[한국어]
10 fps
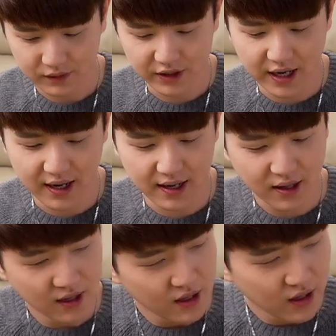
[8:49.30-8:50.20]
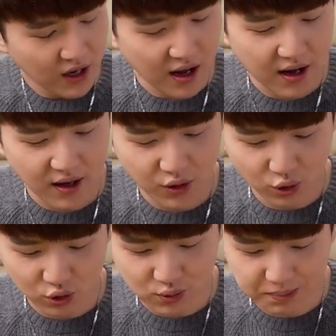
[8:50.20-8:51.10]
짠아
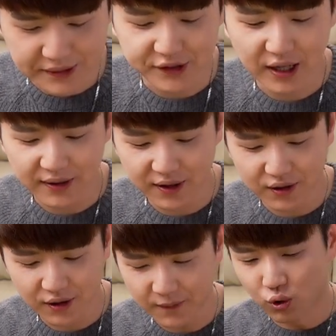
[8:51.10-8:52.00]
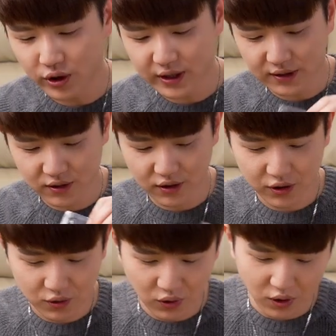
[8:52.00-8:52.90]
이것도 좀 비슷하네요 고기가
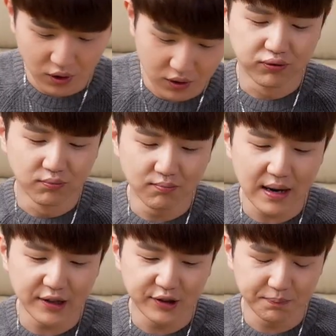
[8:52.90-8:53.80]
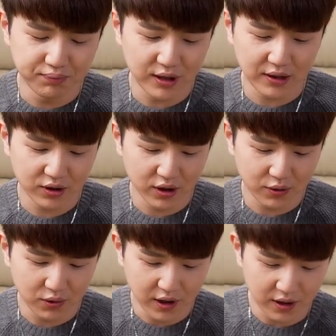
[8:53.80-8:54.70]
들어있고 분말 스프가
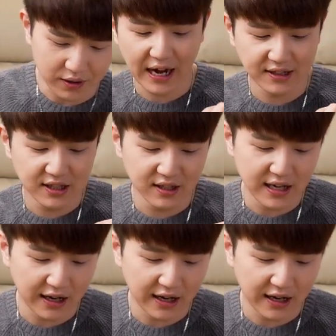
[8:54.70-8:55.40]
들어있고요 다진